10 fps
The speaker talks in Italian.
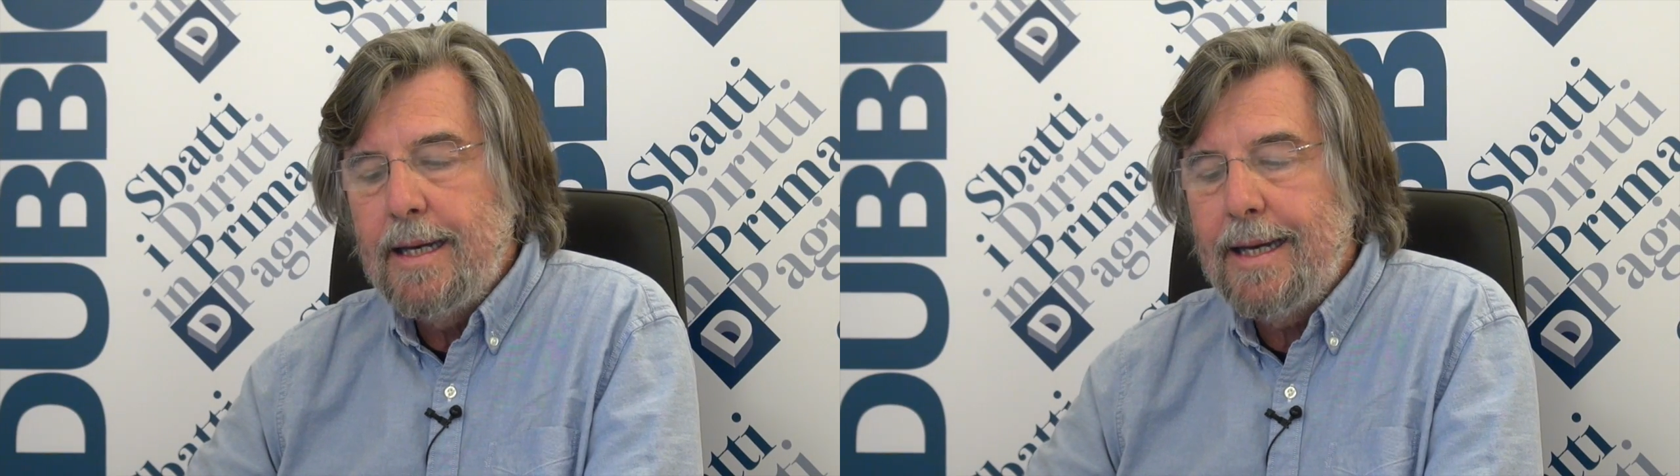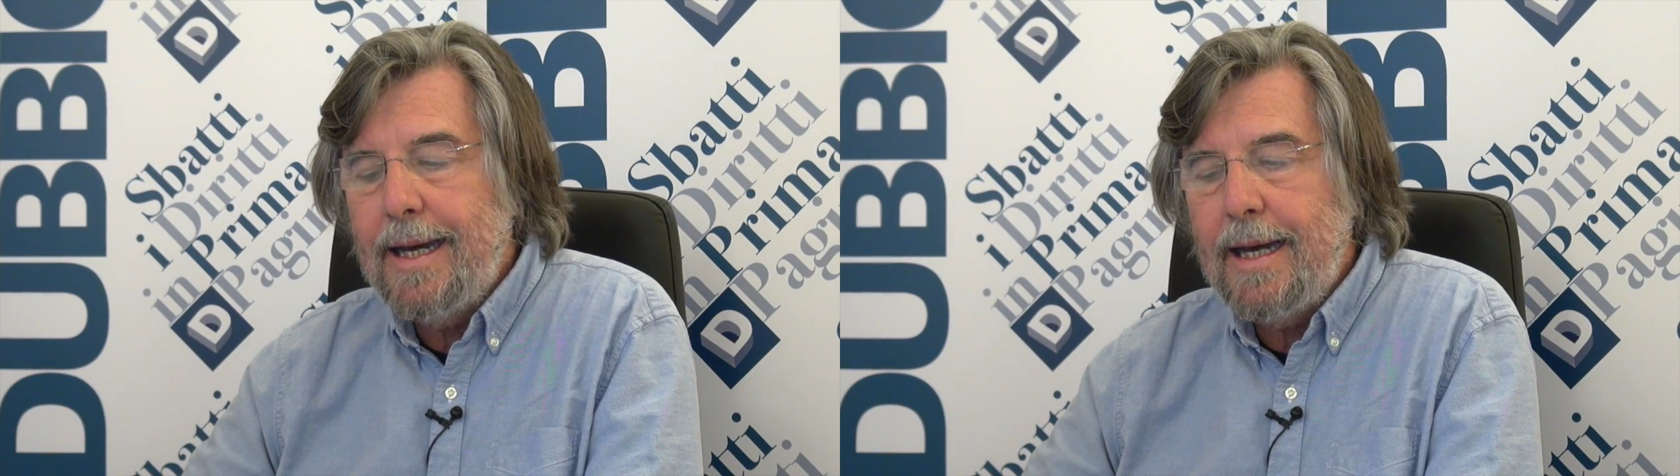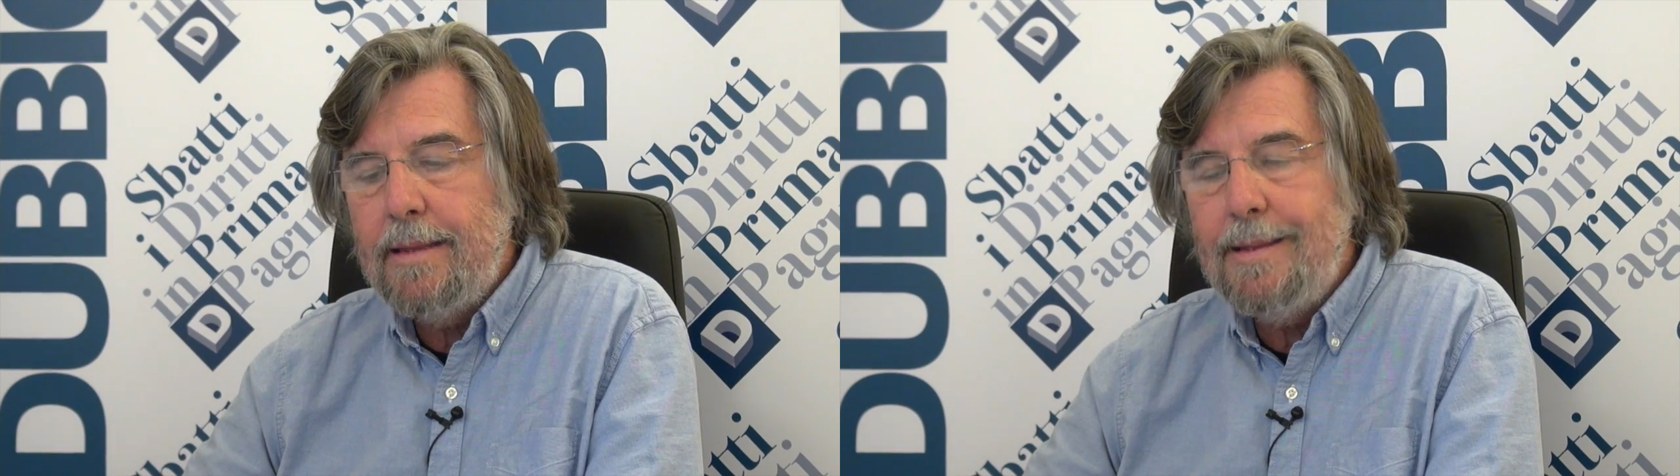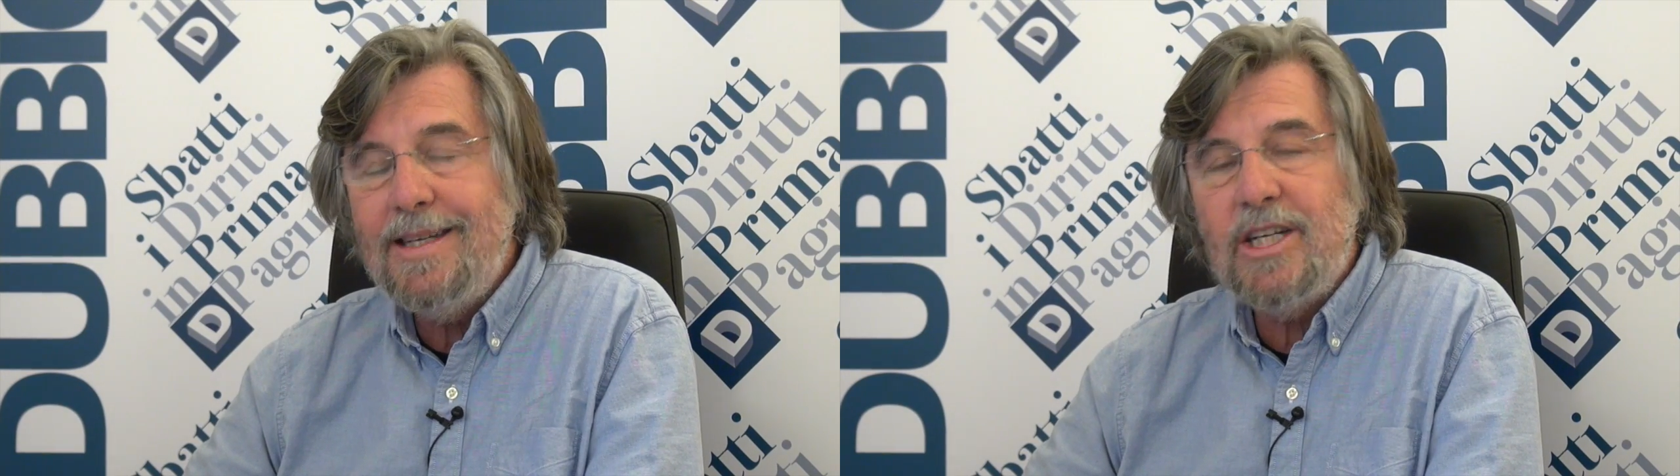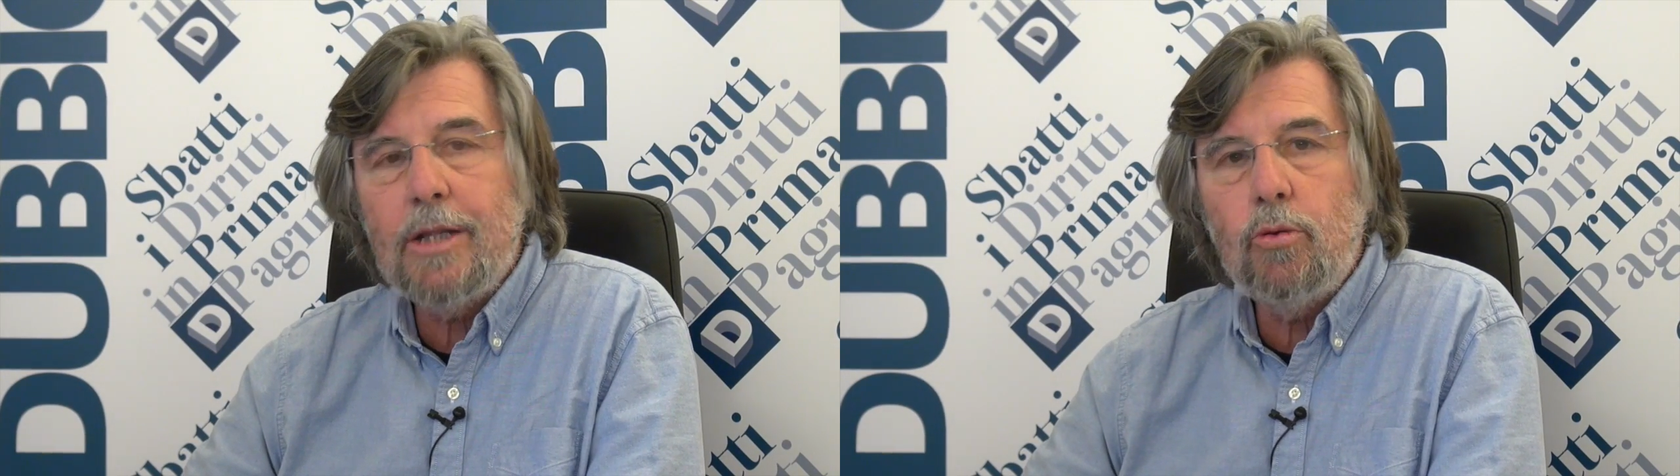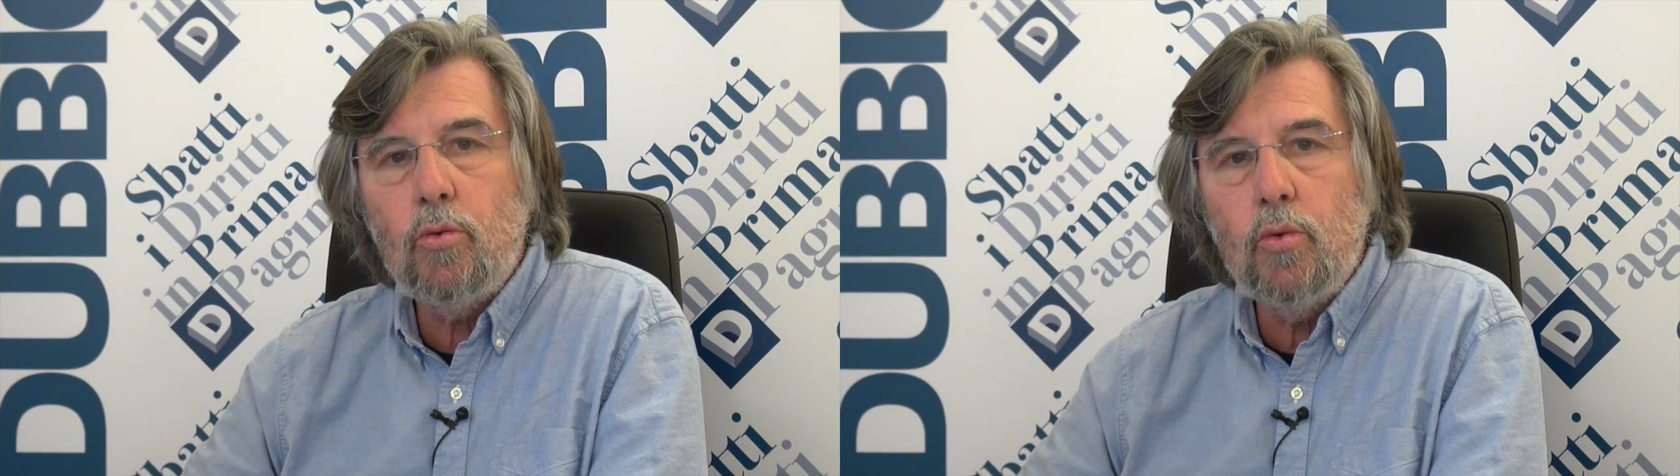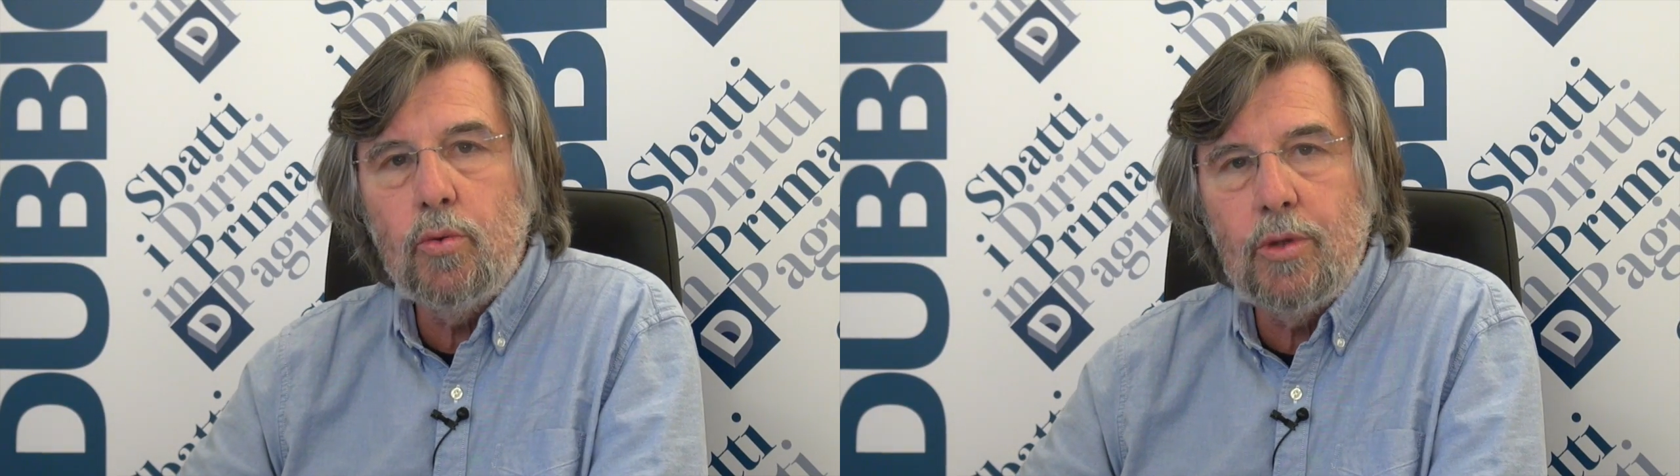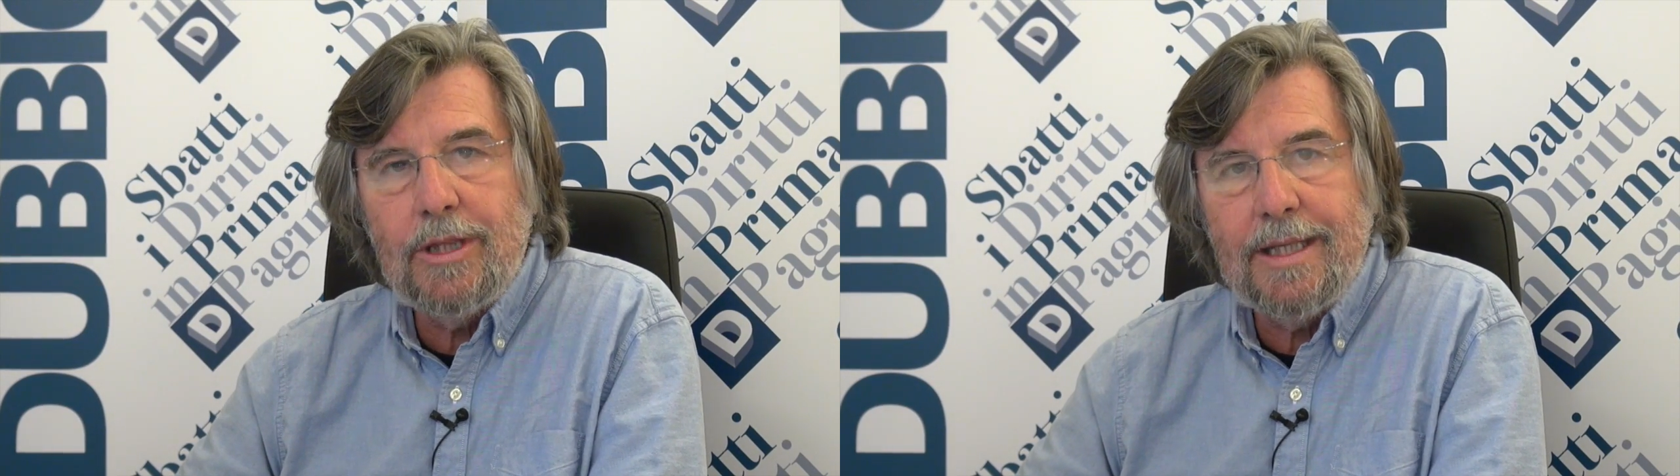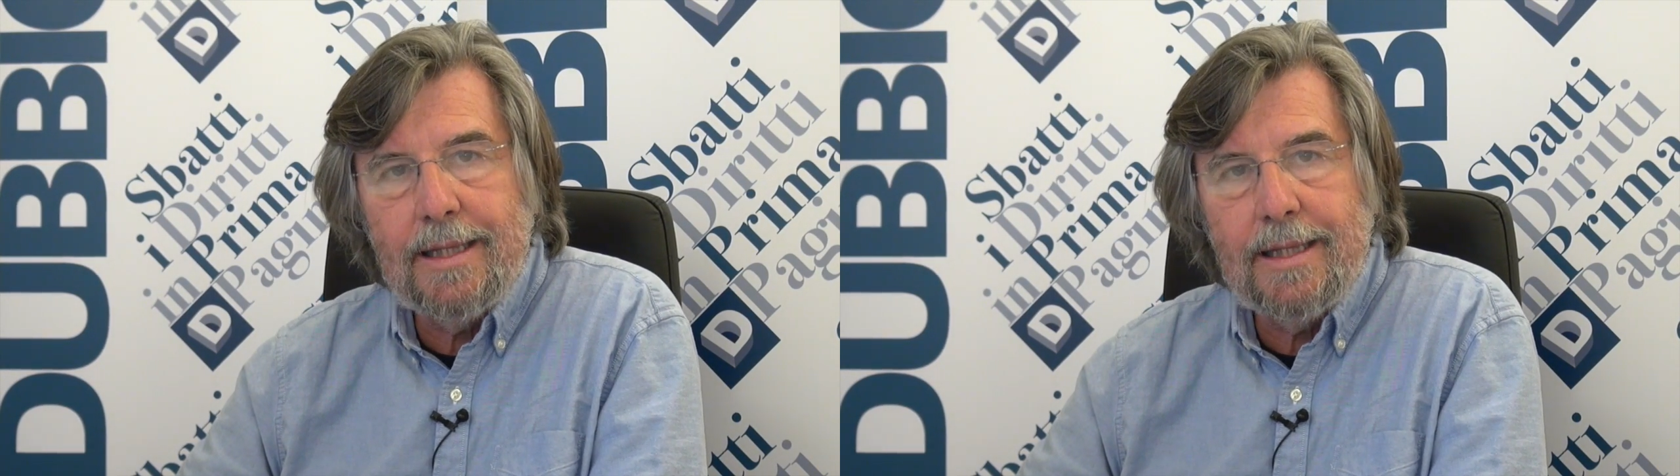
che garantisce a tutti